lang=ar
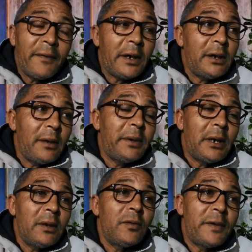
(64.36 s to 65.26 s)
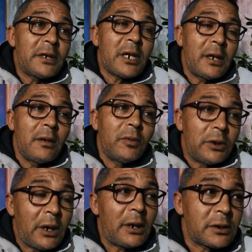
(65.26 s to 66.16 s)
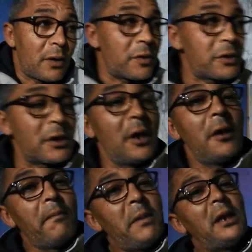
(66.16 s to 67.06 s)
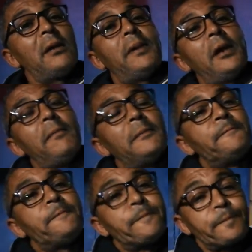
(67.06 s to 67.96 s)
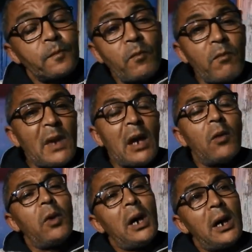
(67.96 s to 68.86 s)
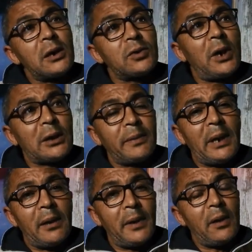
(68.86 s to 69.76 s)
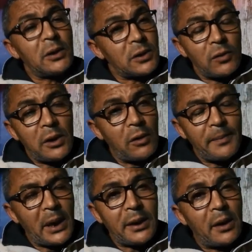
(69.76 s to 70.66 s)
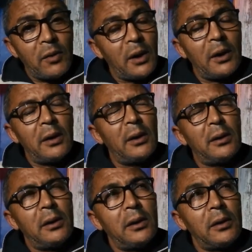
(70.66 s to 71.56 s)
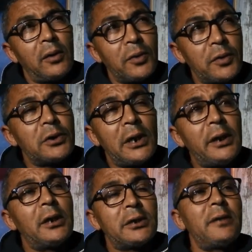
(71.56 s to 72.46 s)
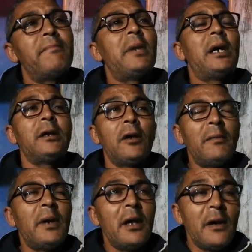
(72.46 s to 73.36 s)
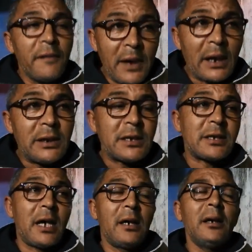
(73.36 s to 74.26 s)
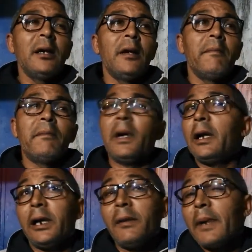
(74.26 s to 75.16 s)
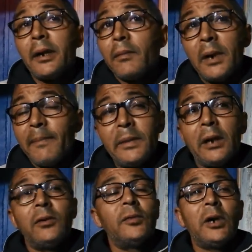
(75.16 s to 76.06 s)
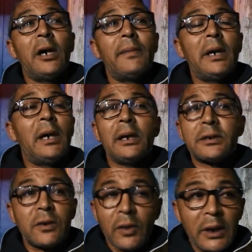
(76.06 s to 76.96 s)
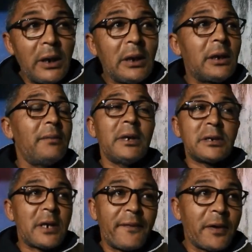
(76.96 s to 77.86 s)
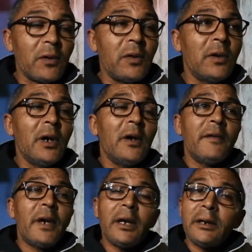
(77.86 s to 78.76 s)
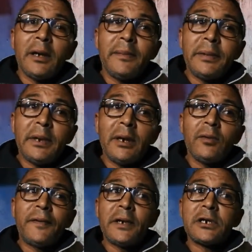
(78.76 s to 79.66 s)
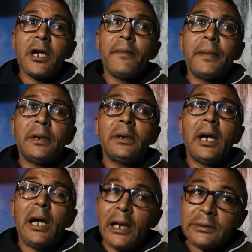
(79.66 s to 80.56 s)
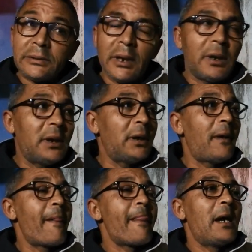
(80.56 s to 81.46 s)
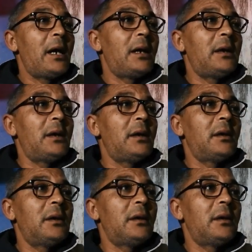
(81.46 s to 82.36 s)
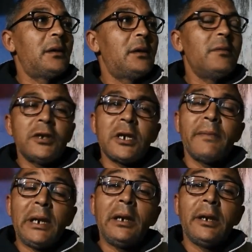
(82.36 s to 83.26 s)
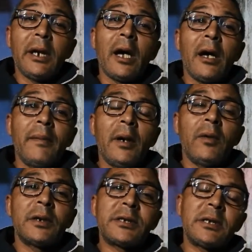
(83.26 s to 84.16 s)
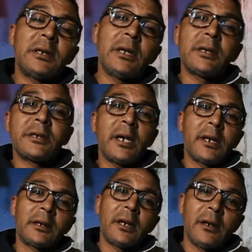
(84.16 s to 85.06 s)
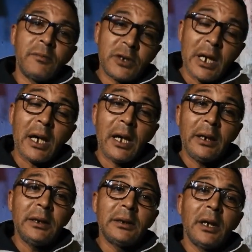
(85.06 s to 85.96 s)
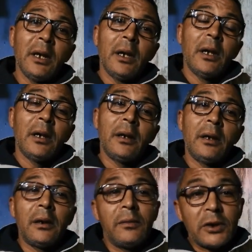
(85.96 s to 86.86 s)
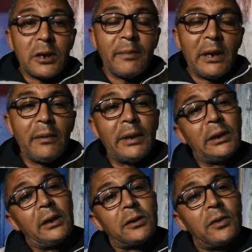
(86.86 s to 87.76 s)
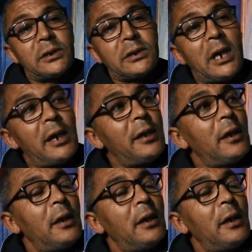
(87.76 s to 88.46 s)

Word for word: فإذا بنا نفاجئ أن المديرة تخرج من الباب وتخاطب الاباء وتقول لهم بان آه، الخروج لن يتم اليوم في هذه الساعه مع العلم انهم لم يعلموا الاباء على التوقيت لم يتفقوا فاذا بنا نفاجئ باحد المنتمي للنقابة هو السيد زعيرط المتقاعد آه، المنتمي لمدينة وزان